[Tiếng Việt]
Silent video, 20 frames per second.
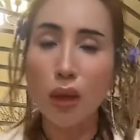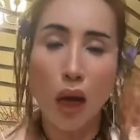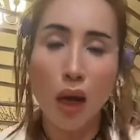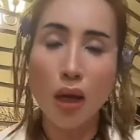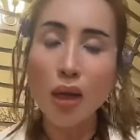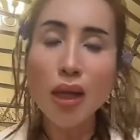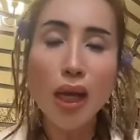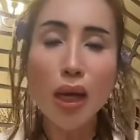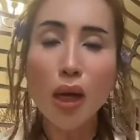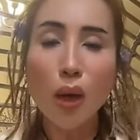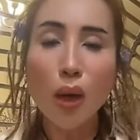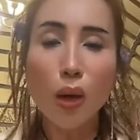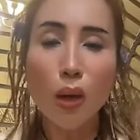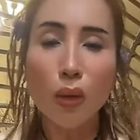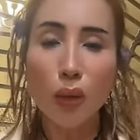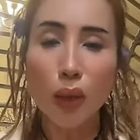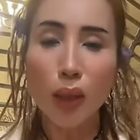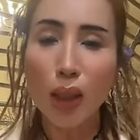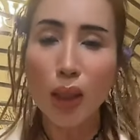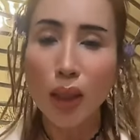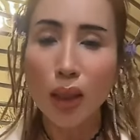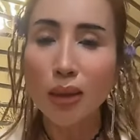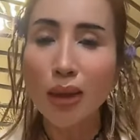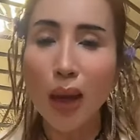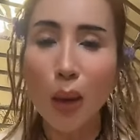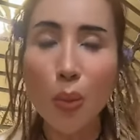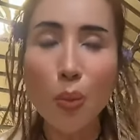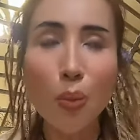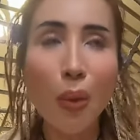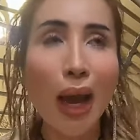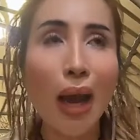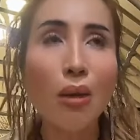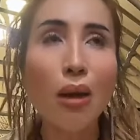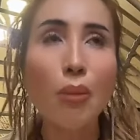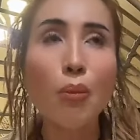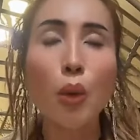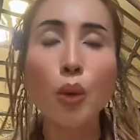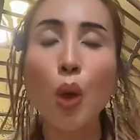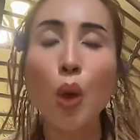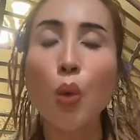gửi đi luôn động
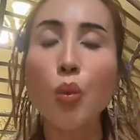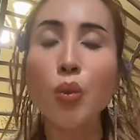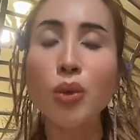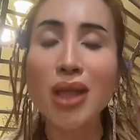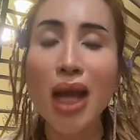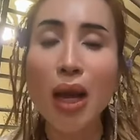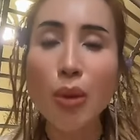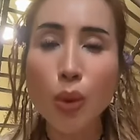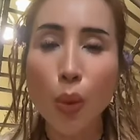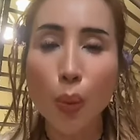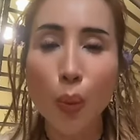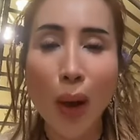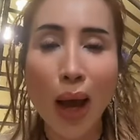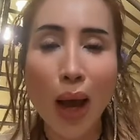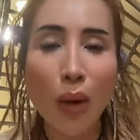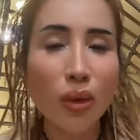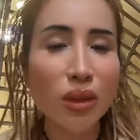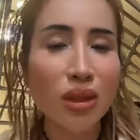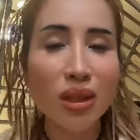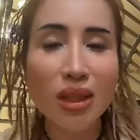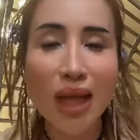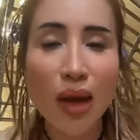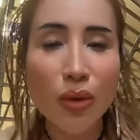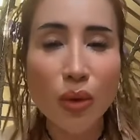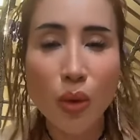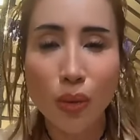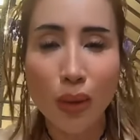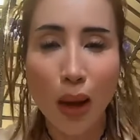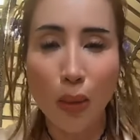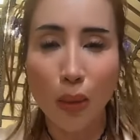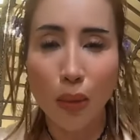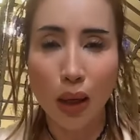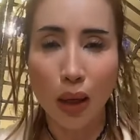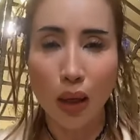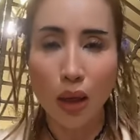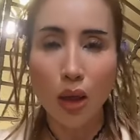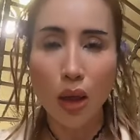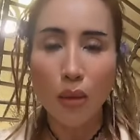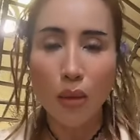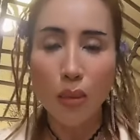phao một thùng 60 phao có 60 đồng
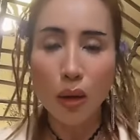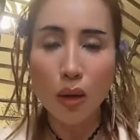mà